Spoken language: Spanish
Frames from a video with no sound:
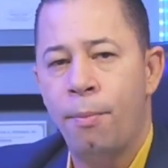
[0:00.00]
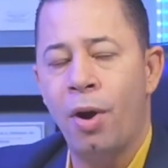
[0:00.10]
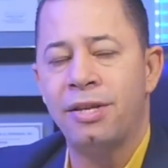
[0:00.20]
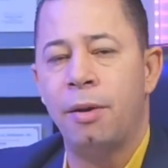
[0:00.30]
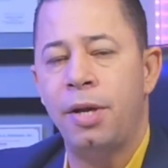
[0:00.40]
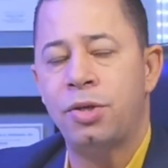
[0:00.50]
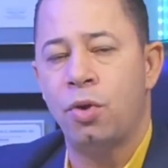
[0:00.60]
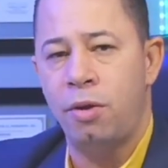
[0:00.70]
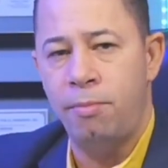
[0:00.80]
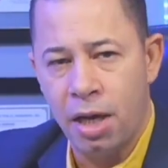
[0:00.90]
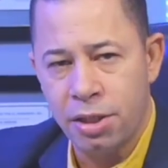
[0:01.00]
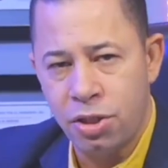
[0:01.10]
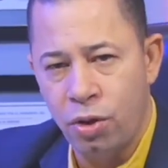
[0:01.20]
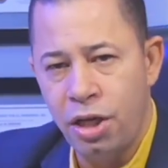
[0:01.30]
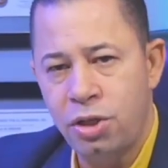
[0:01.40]
por el Servicio de
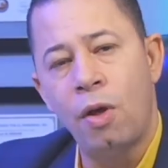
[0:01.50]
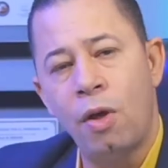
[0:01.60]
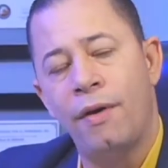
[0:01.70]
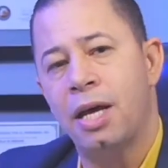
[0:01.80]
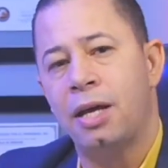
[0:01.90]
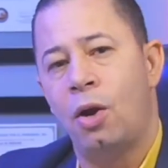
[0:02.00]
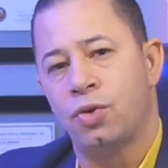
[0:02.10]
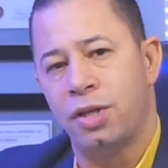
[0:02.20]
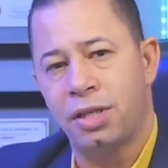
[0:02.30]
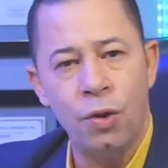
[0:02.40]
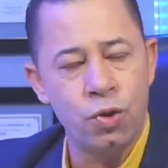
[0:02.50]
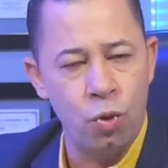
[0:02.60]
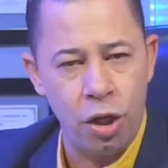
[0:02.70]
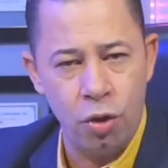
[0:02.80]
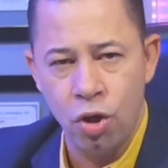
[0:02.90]
Inmigración y Ciudadanía de los Estados
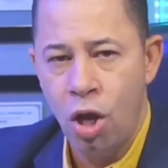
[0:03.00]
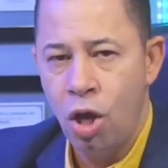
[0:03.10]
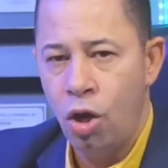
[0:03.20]
Unidos.